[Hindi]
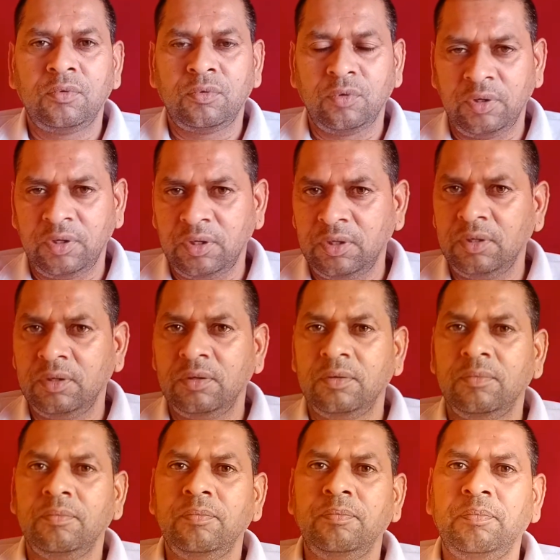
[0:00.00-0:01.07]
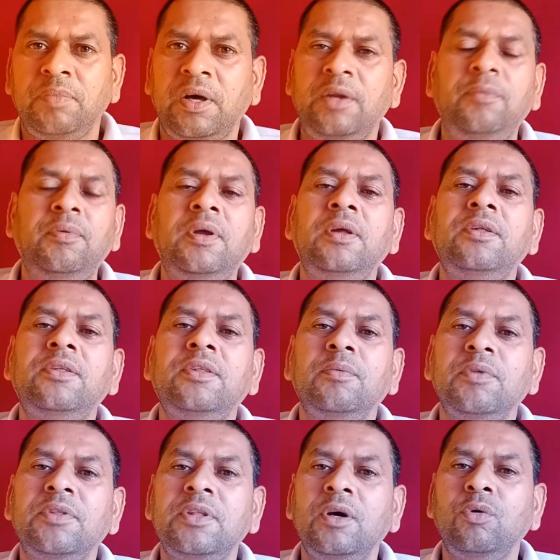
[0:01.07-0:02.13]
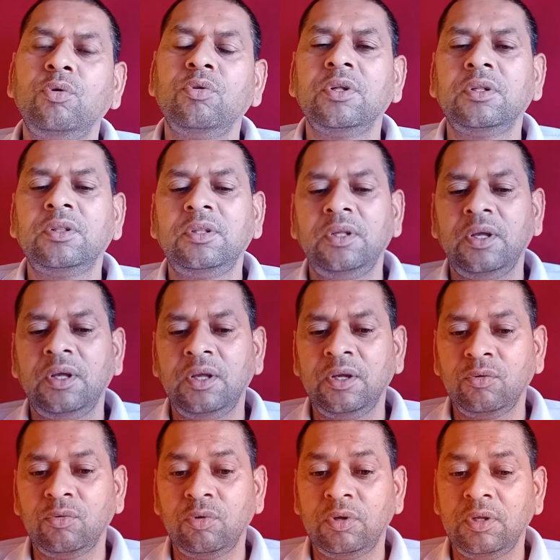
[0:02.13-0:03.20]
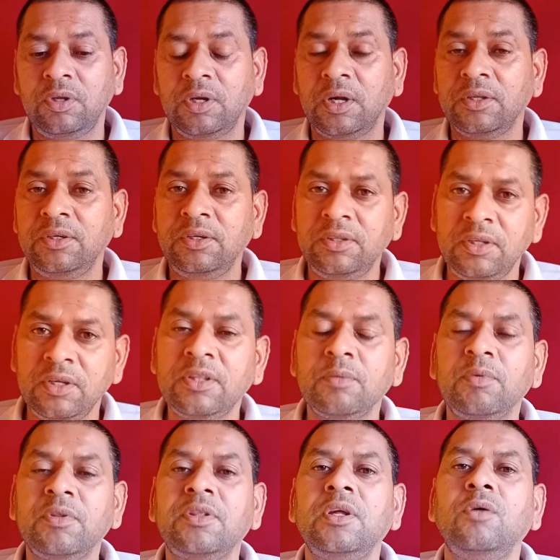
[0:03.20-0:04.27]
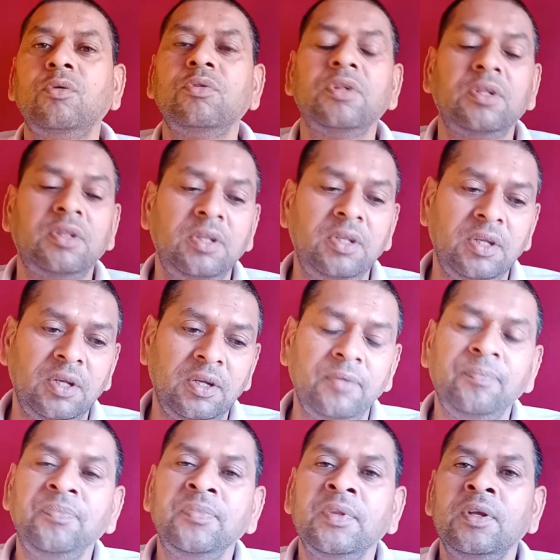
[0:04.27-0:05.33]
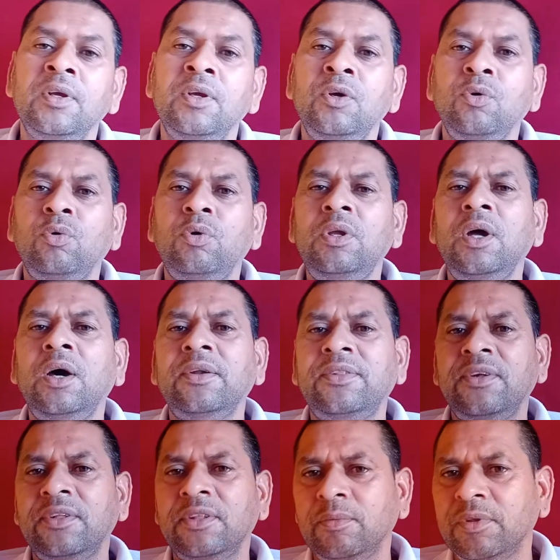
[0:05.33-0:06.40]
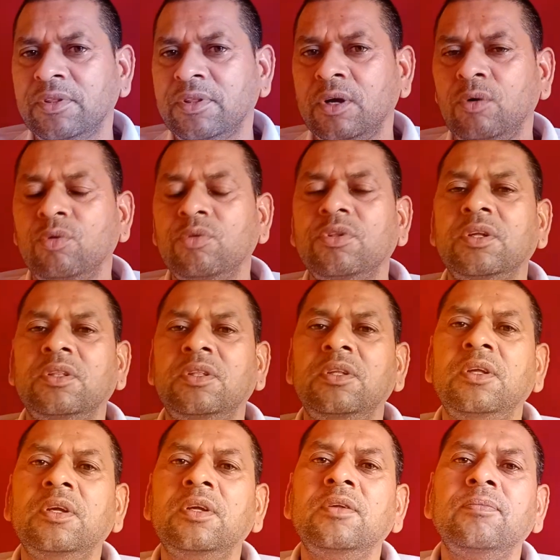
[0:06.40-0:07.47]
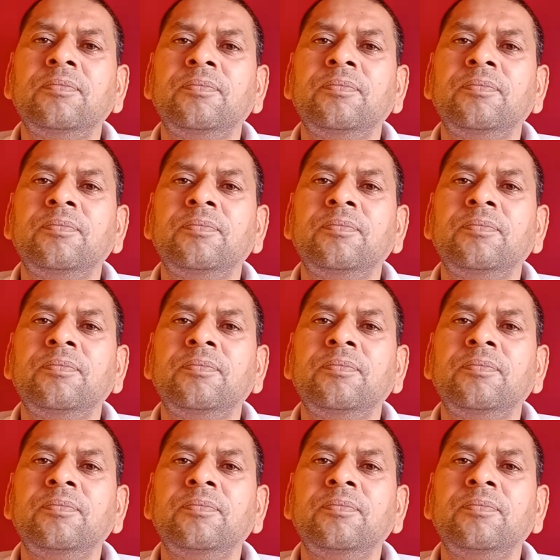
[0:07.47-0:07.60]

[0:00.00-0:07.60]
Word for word: कोई पारिवारिक समस्या हो सकती है कोई राजनीतिक समस्या हो सकती है कोई आर्थिक समस्या हो सकती है